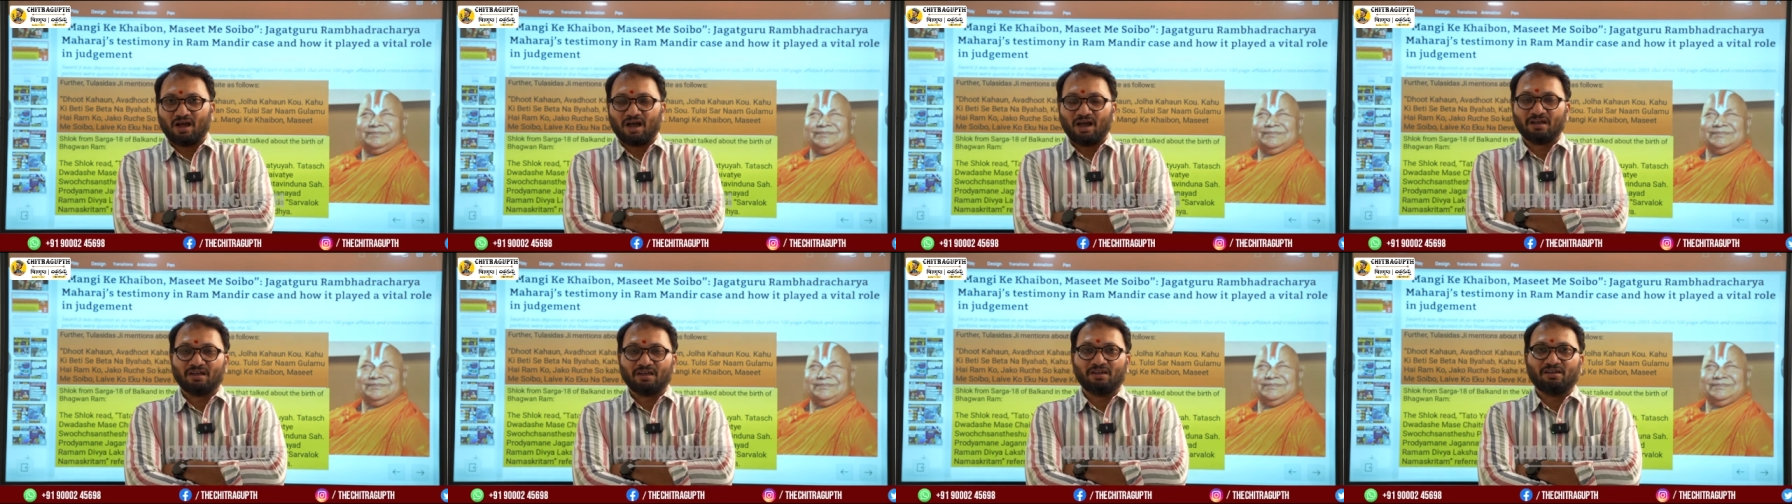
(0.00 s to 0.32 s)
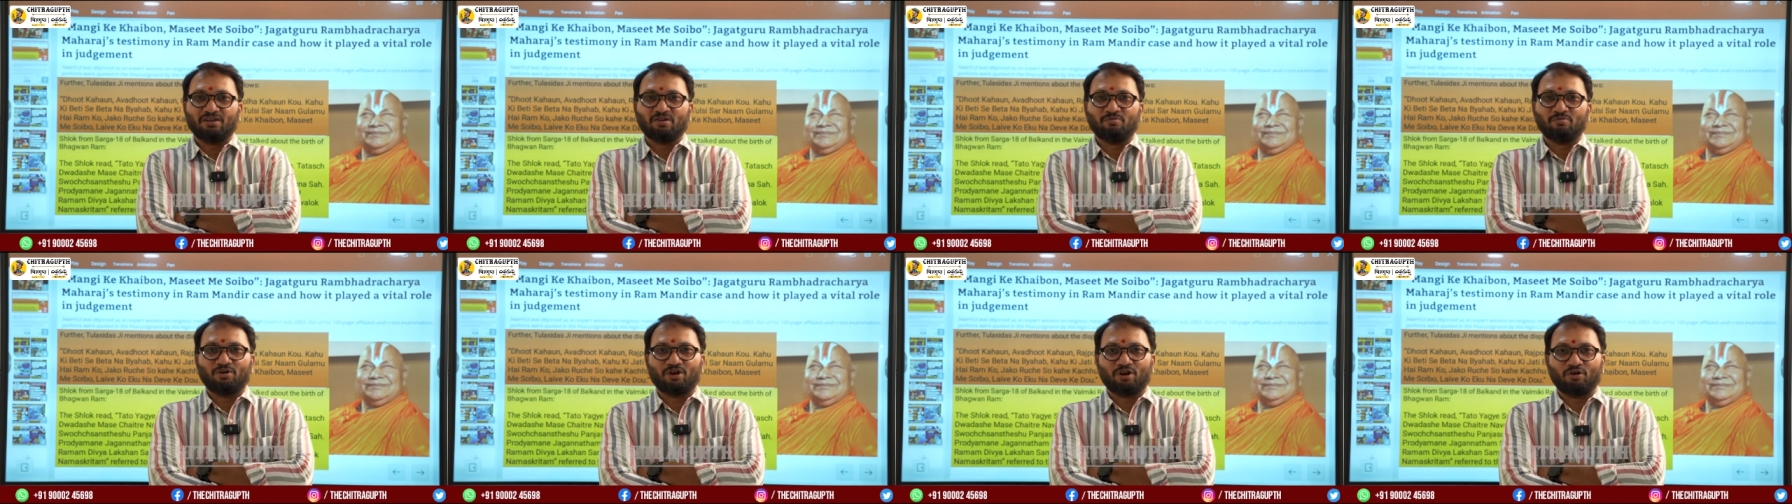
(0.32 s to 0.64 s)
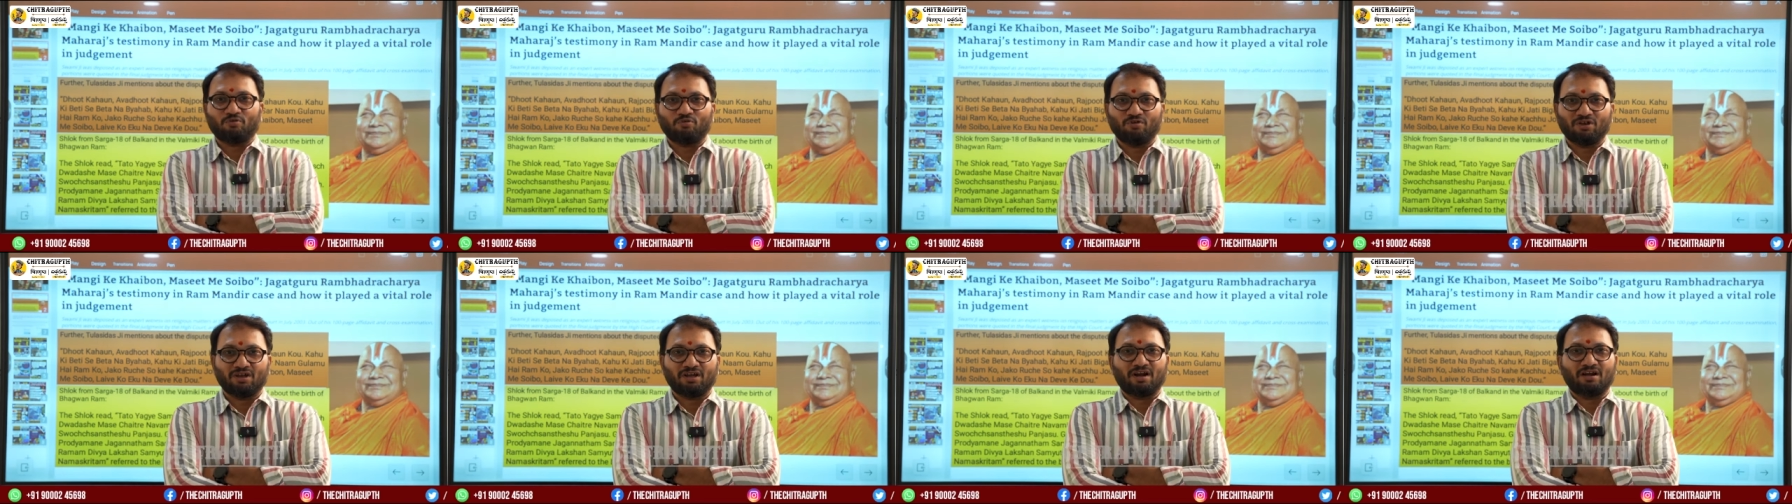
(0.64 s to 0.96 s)
ఆఖరికి మన
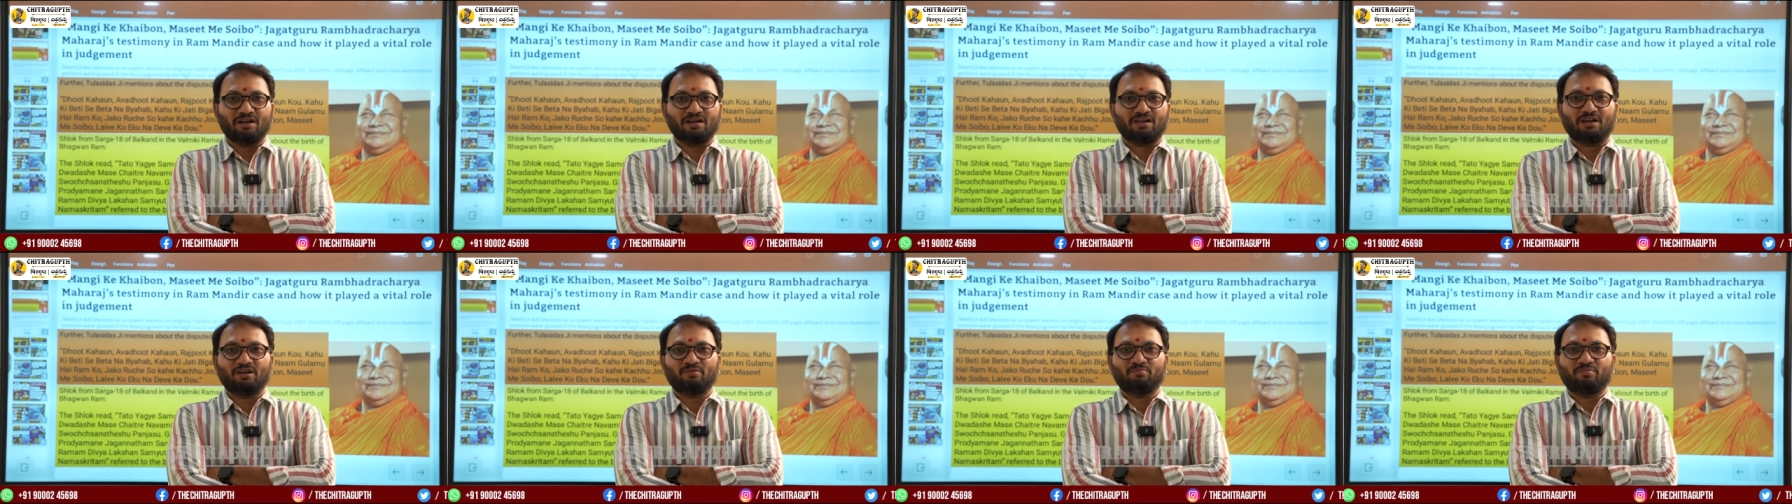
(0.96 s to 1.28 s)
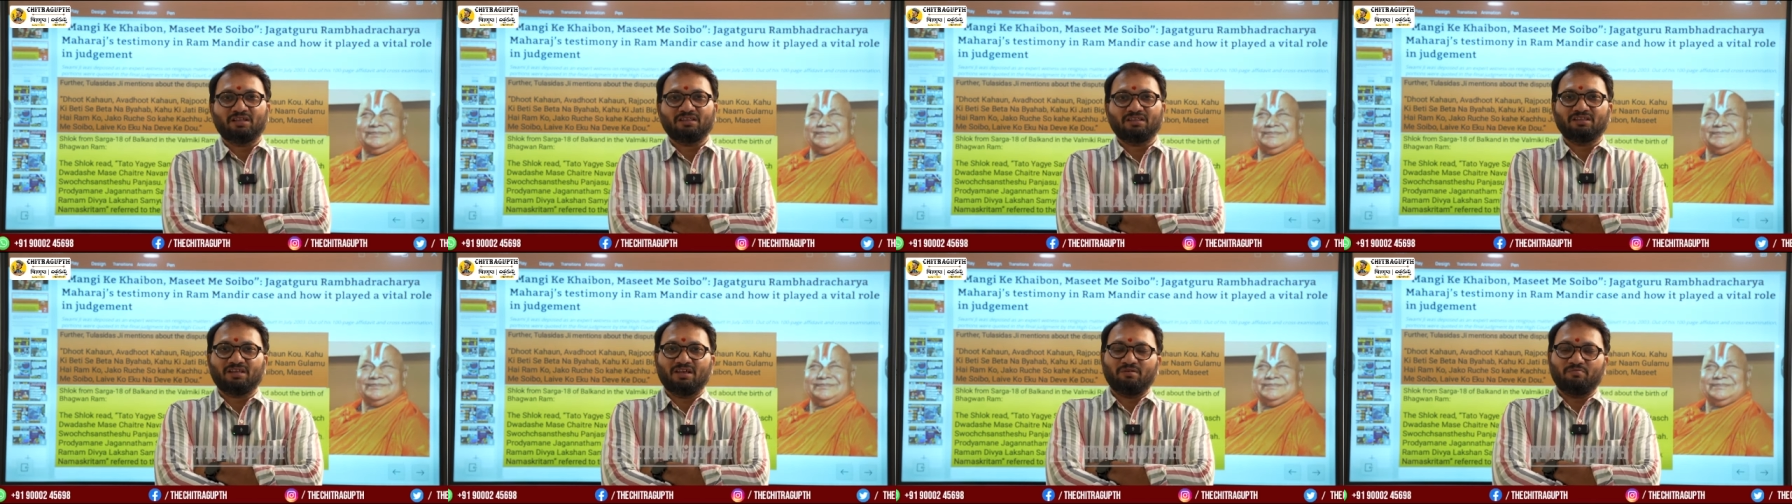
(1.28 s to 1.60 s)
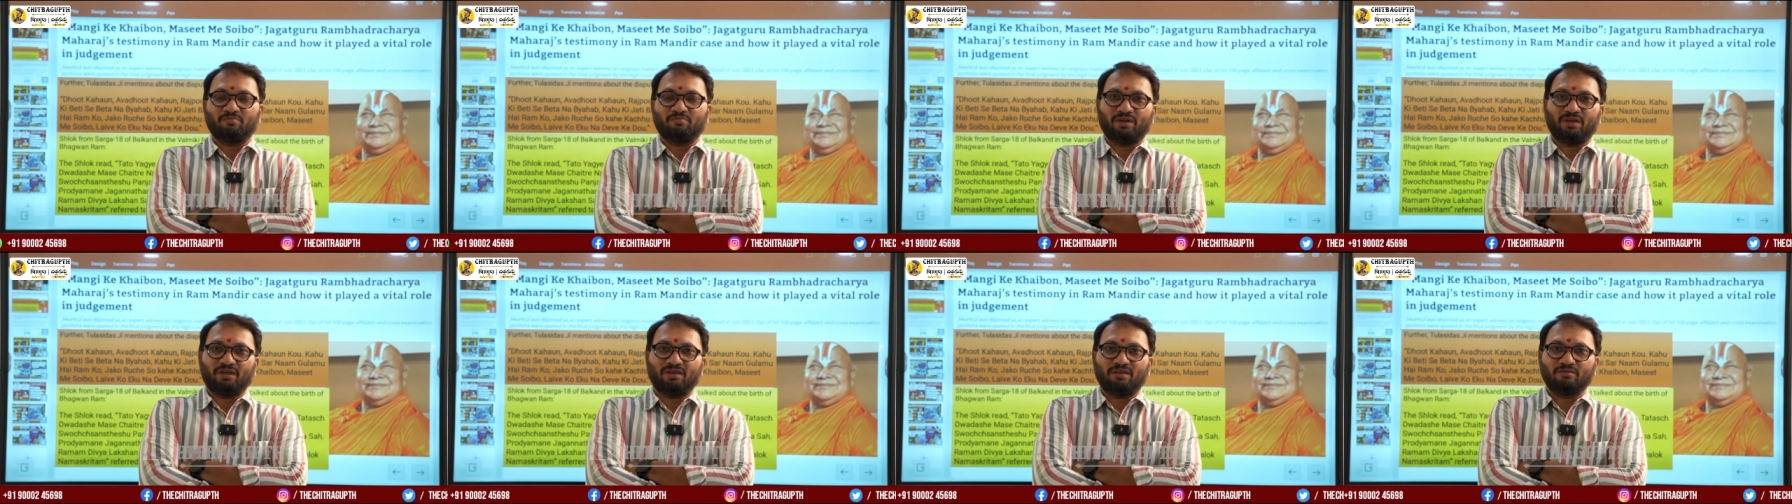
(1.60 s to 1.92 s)
గుడి గంటలు బంద్
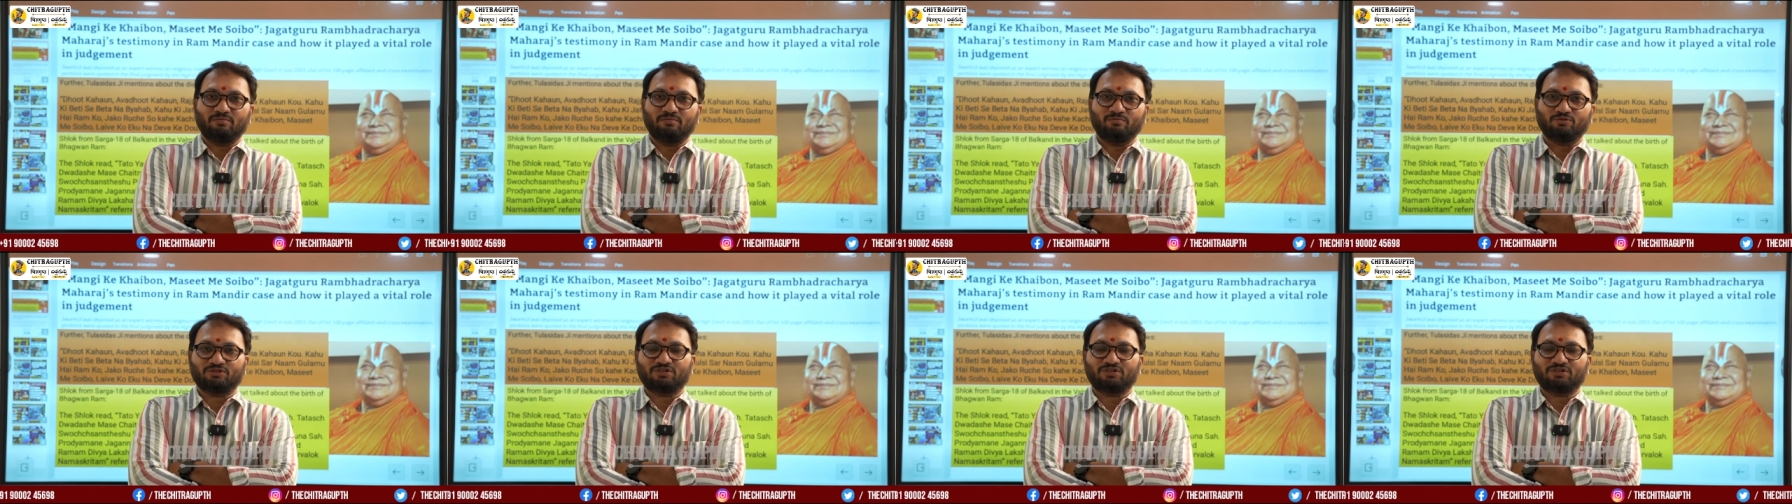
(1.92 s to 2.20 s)
అయిపోయి